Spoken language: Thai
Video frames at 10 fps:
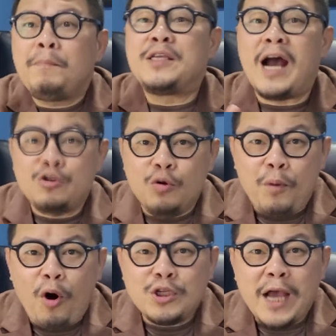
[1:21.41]
ประชาชน
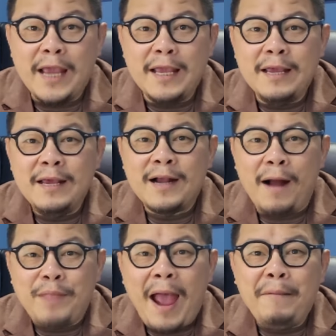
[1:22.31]
พอใจ
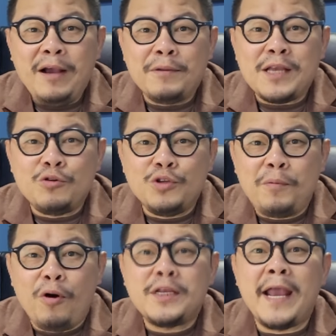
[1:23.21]
คำถามคือประชาชนจะ
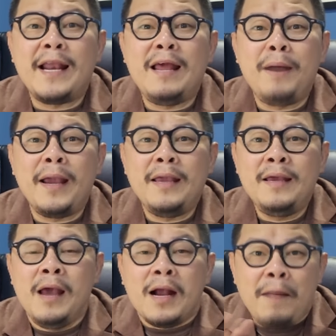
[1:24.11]
พอใจอะไรไหม
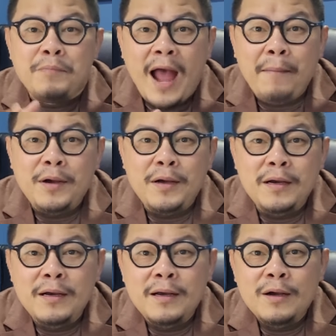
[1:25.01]
คำถามคือ
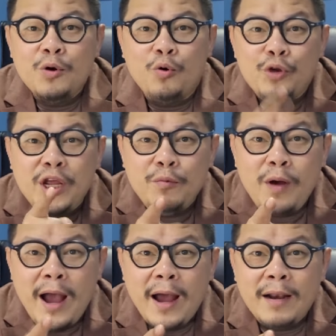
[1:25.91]
คุณคิด
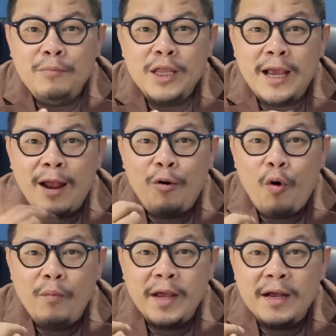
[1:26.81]
ว่ารัฐมนตรีกลาโห
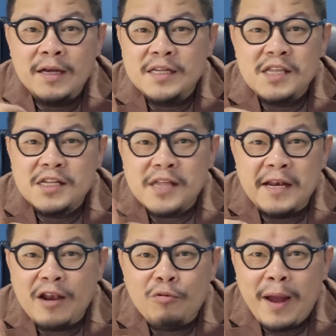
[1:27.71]
มเนี่ยจะเซ็
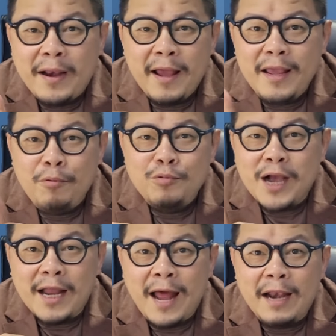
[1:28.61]
นอนุมัติให้ผู้บัญ
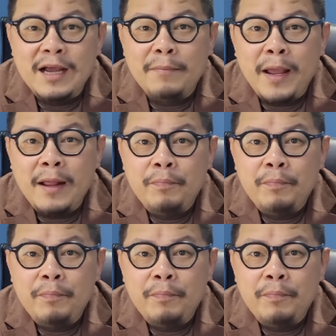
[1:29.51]
ชาการทหารเรือไหม